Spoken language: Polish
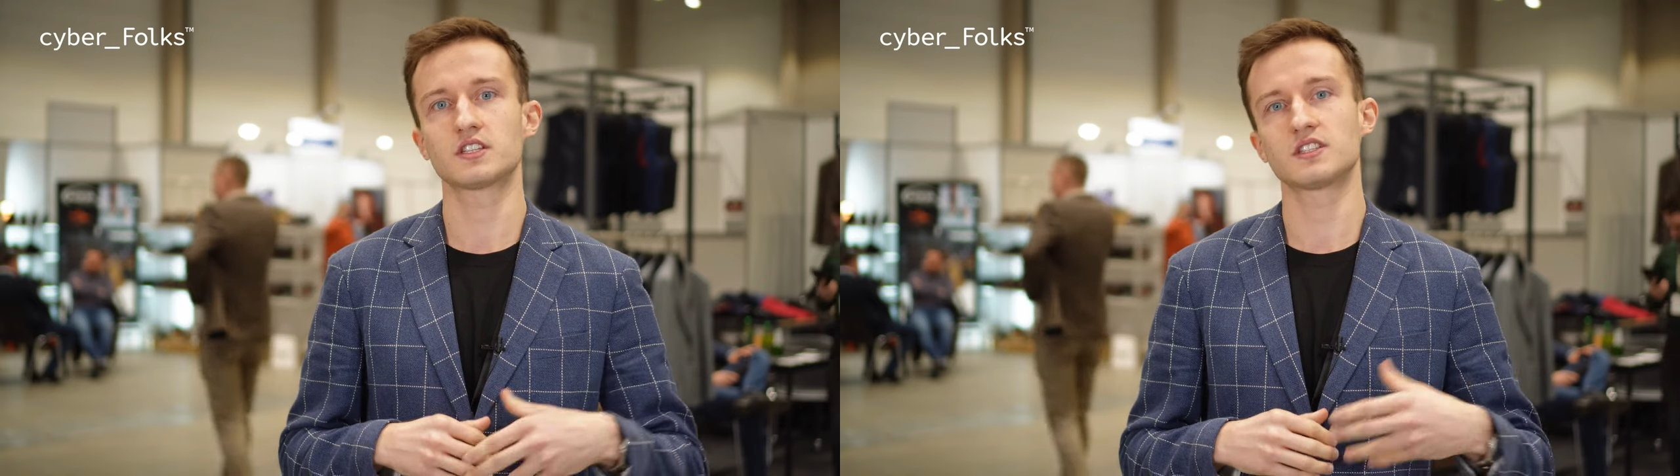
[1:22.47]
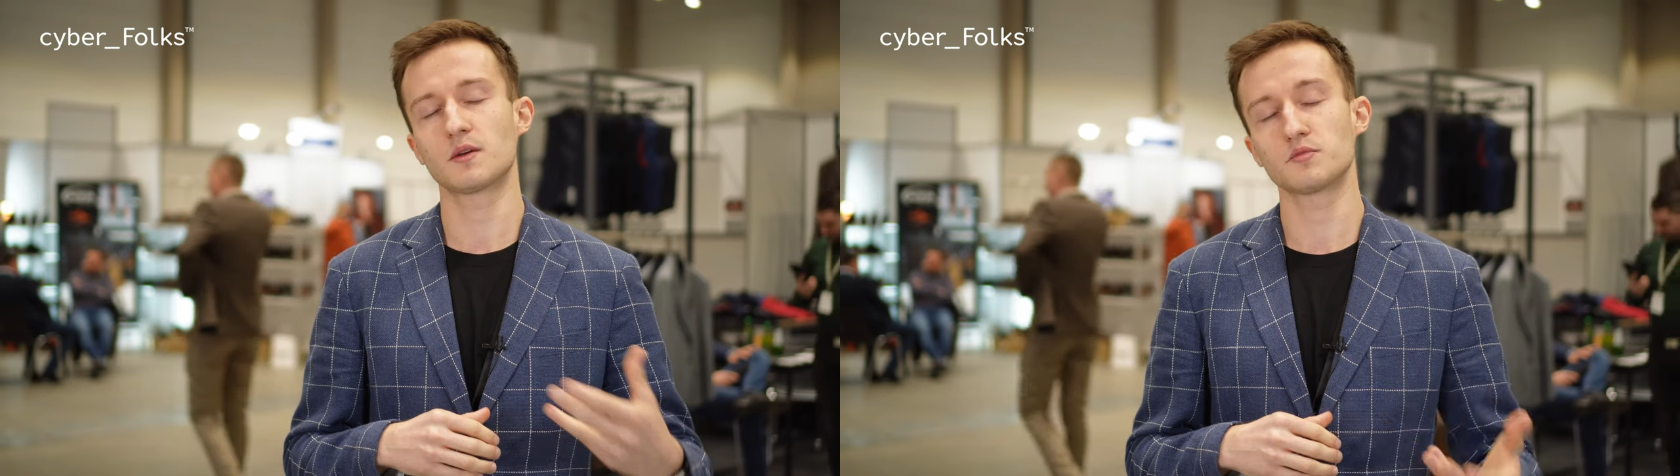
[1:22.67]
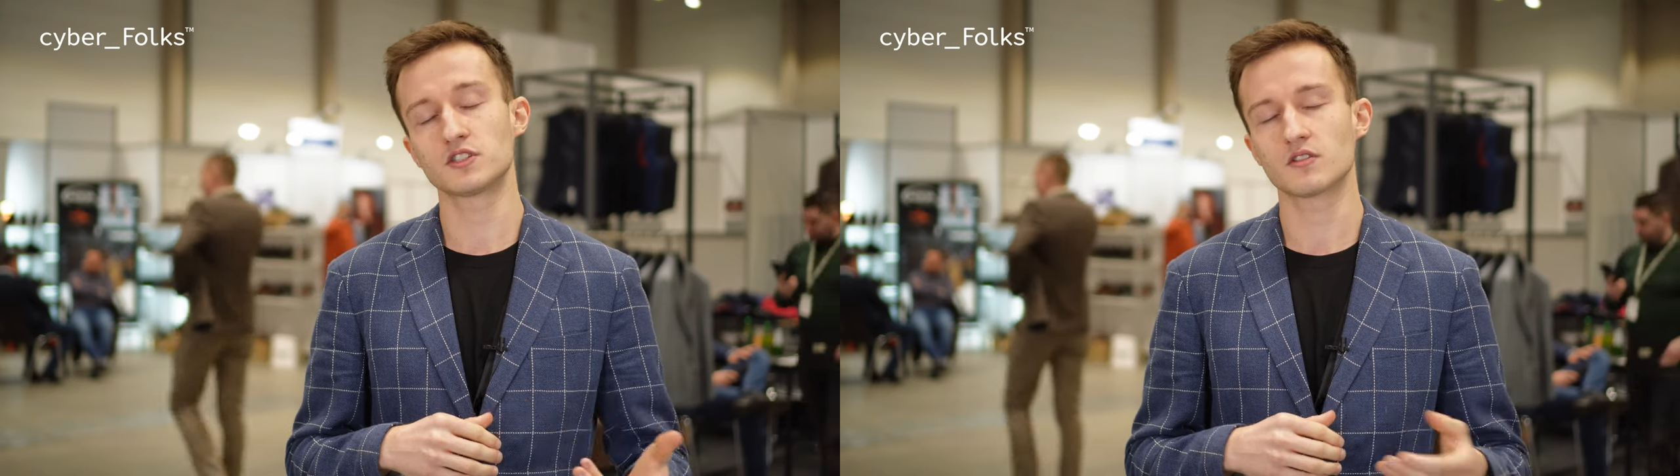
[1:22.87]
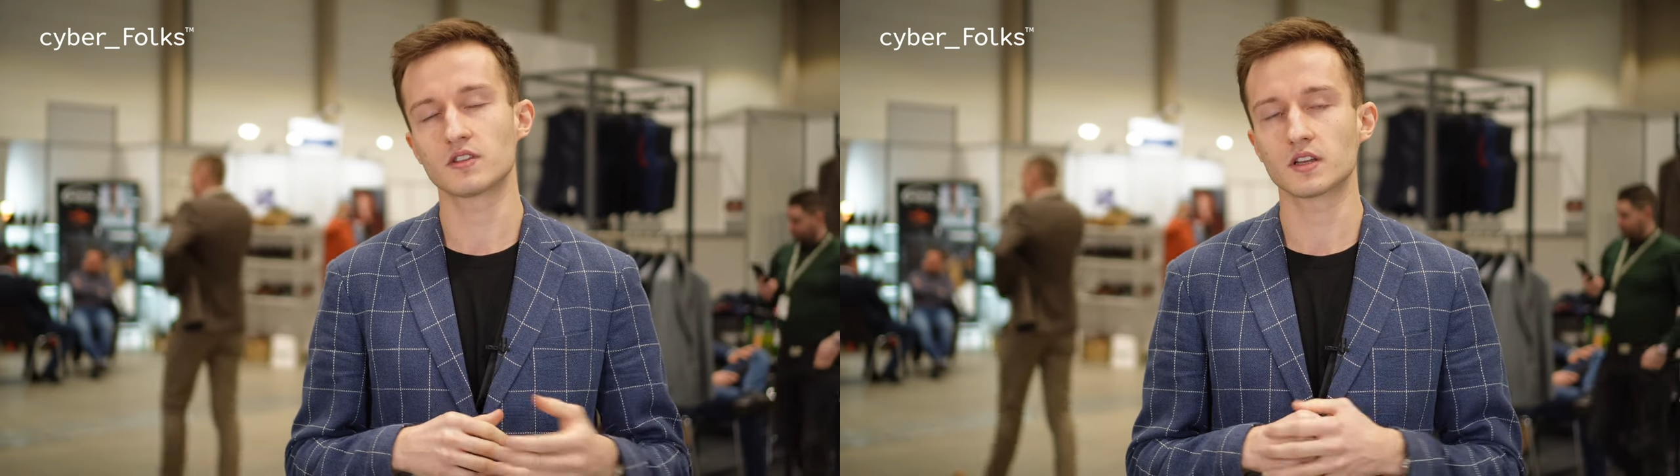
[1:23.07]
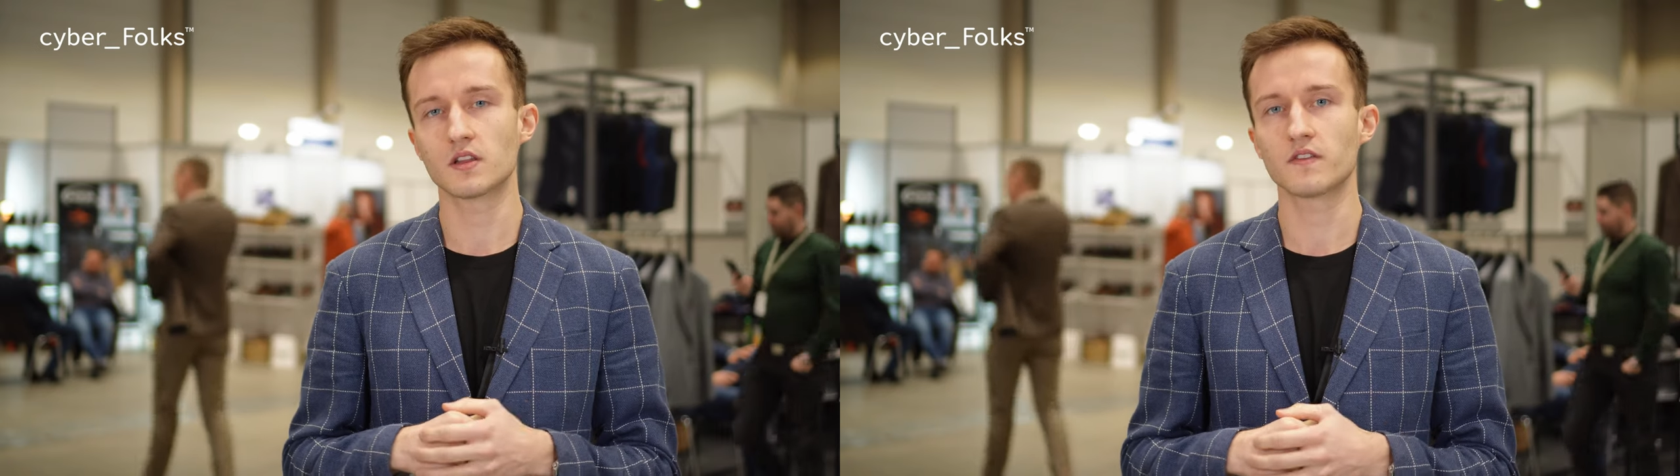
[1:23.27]
z nami się
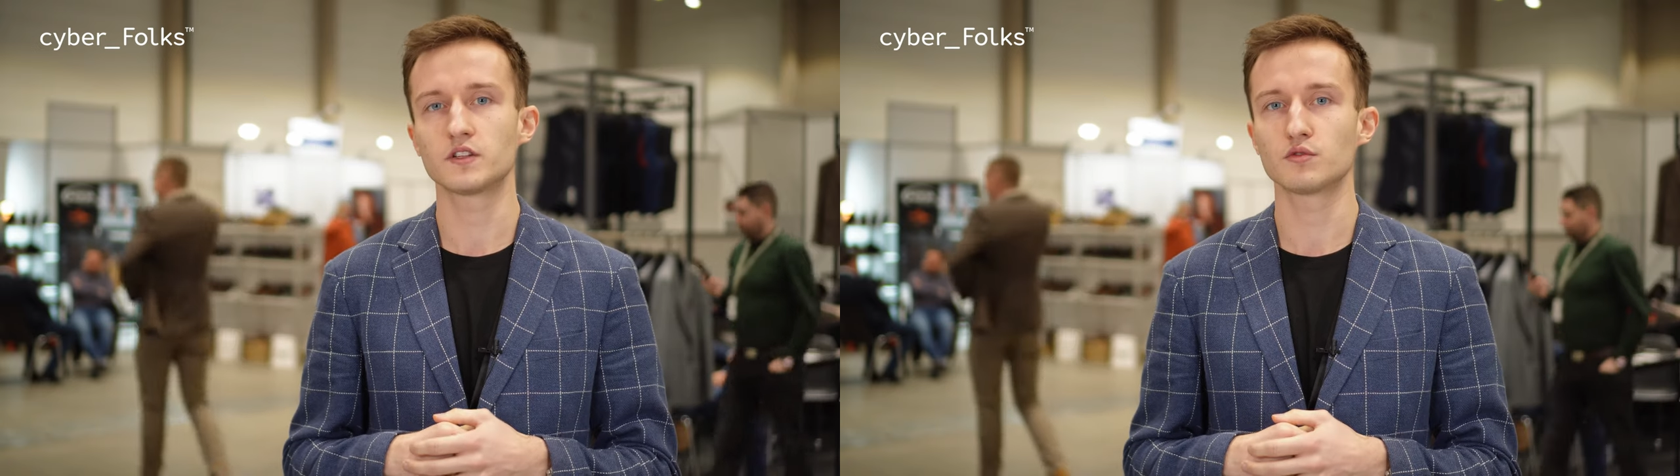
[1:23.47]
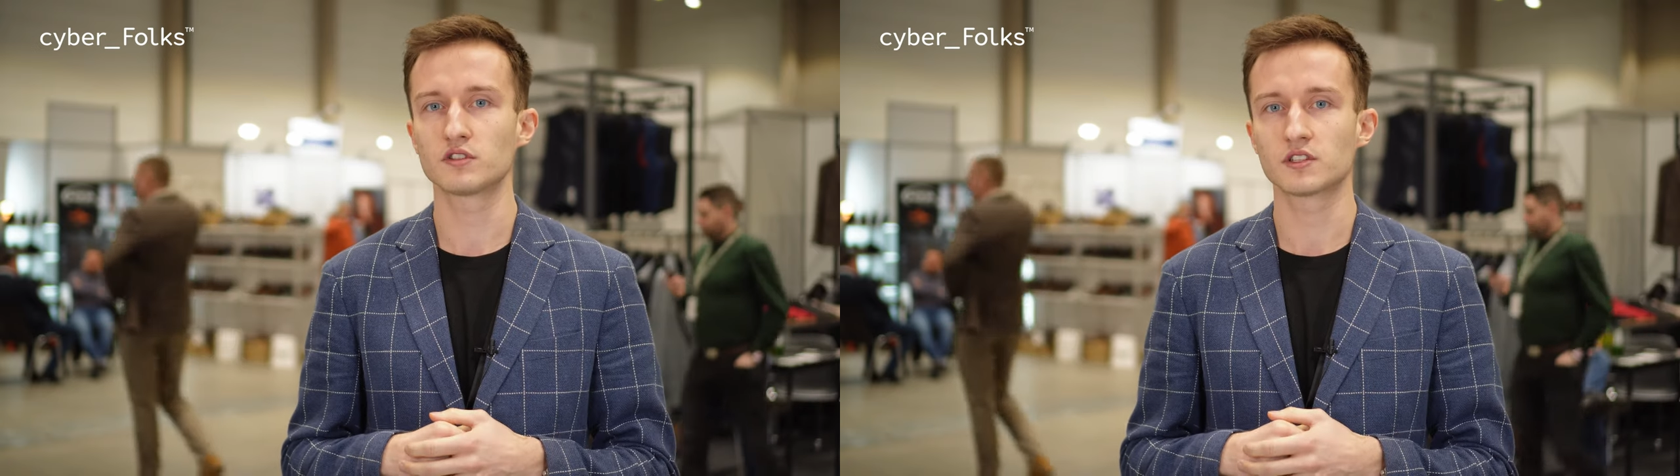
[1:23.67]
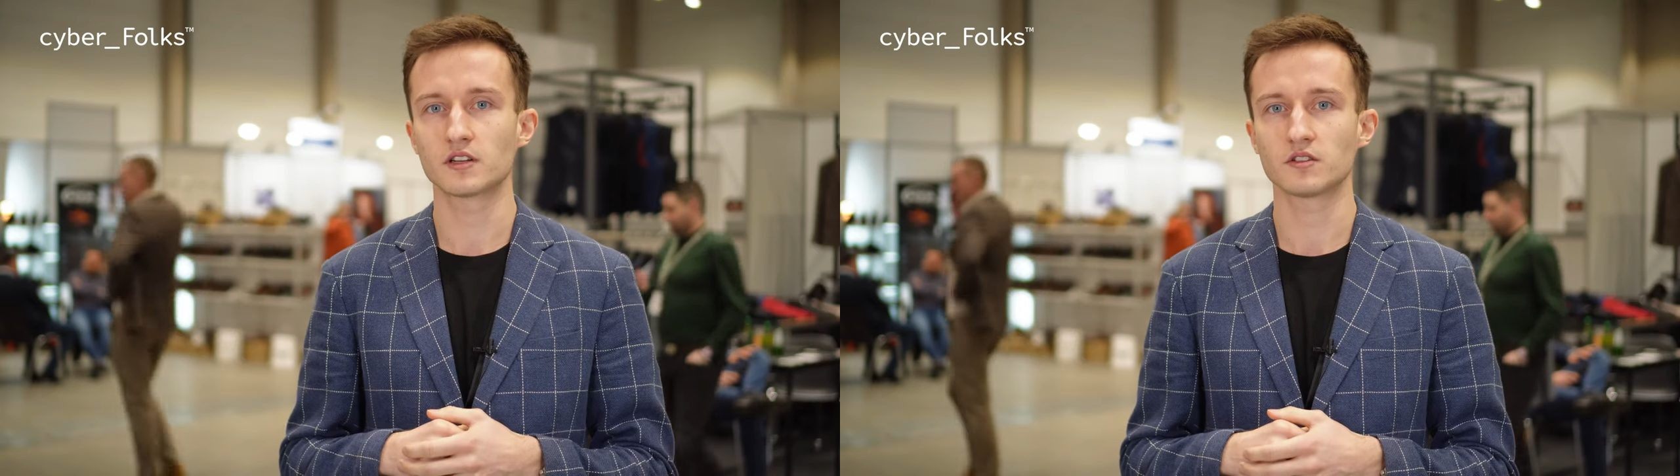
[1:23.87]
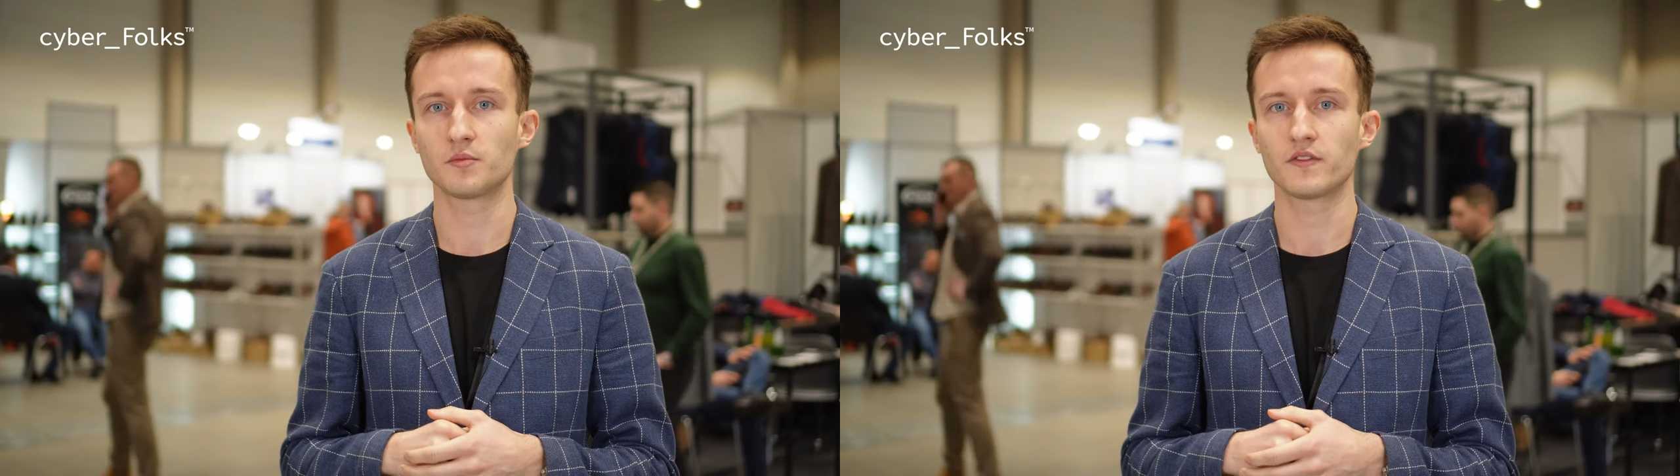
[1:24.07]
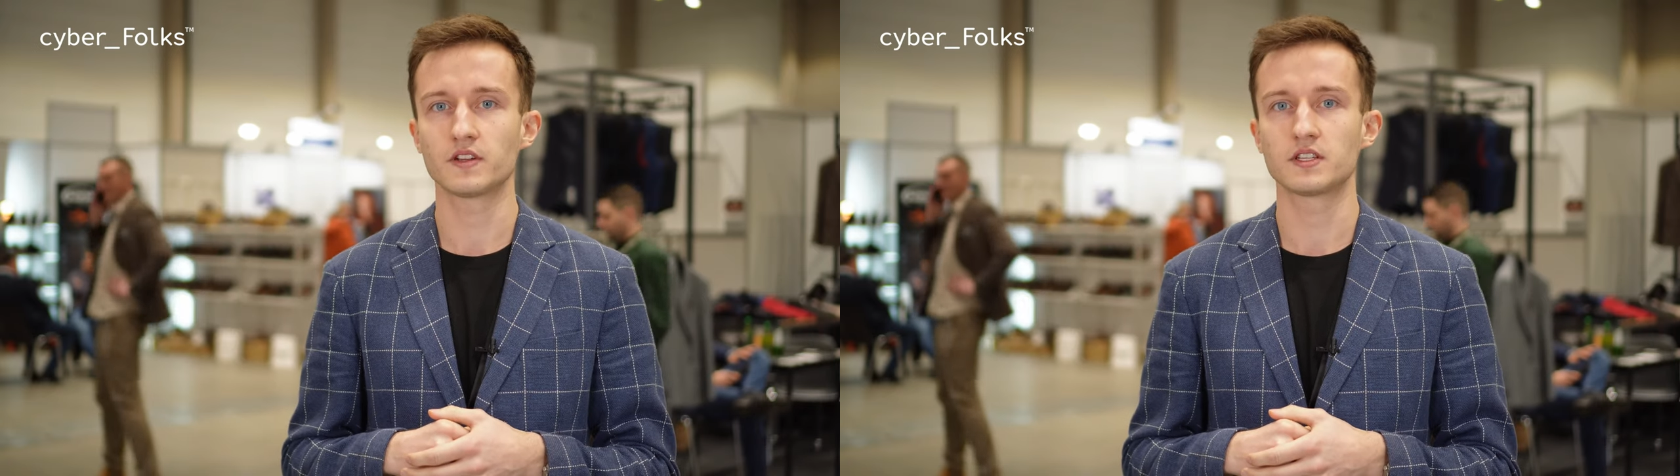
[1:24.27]
skontaktować i uzyskać
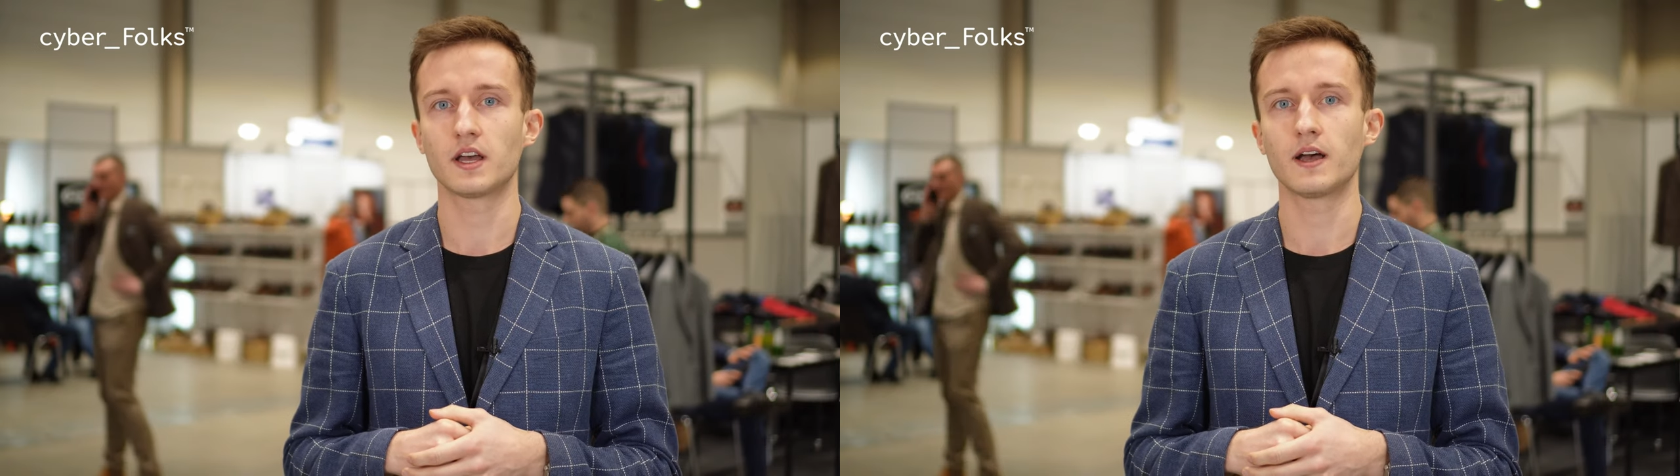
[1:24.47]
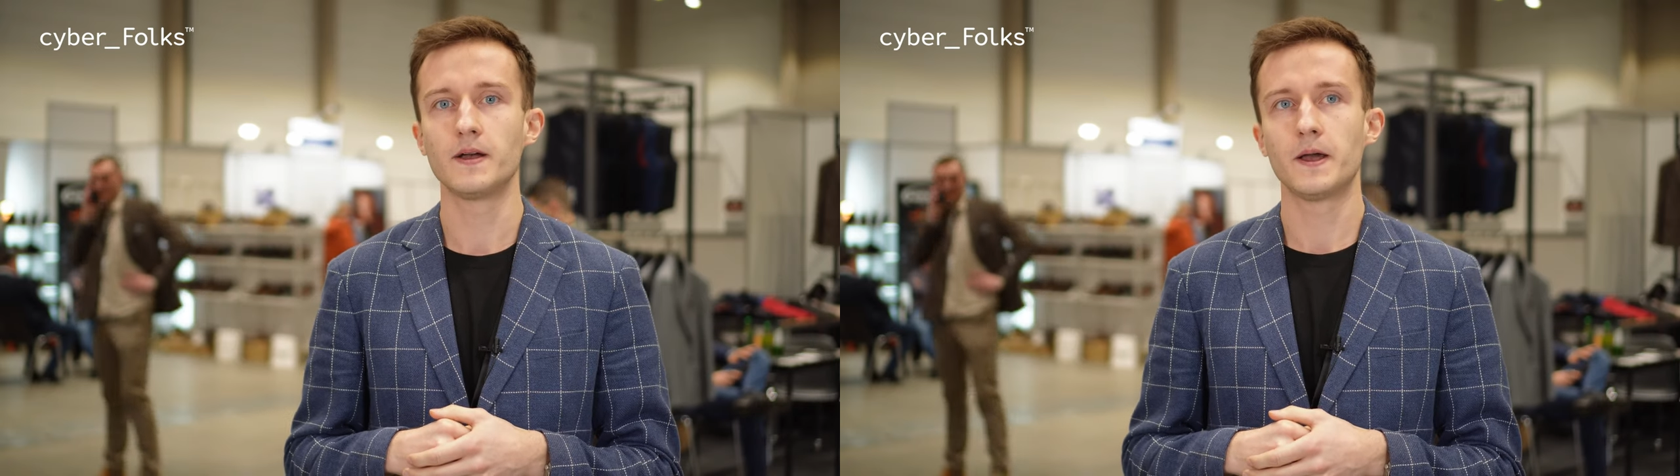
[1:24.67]
odpowiedź na